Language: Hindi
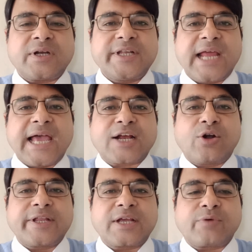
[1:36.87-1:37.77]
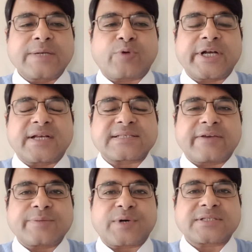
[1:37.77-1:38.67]
डी का होल्डिंग है
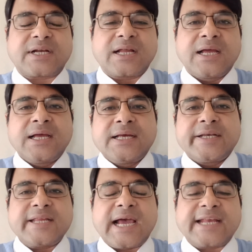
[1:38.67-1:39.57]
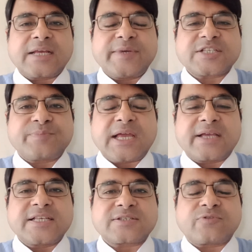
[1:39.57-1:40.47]
1.87 परसेंट डी ने भी इसमें
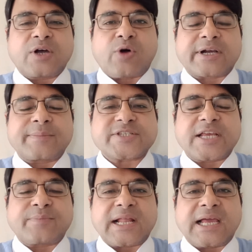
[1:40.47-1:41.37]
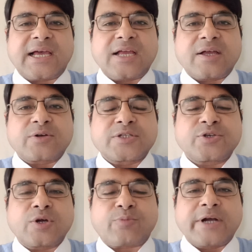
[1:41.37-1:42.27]
इस क्वार्टर में स्टेक बढ़ाया है
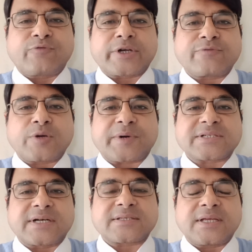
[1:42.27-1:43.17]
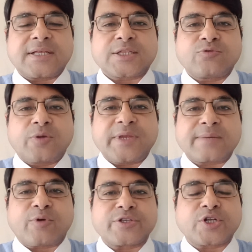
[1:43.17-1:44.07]
0.44 परसेंट से तो वो भी
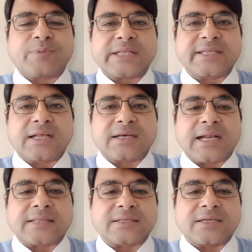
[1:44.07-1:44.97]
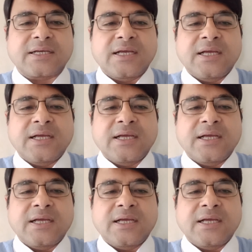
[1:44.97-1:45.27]
एक पॉजिटिव बात निकल कर आती है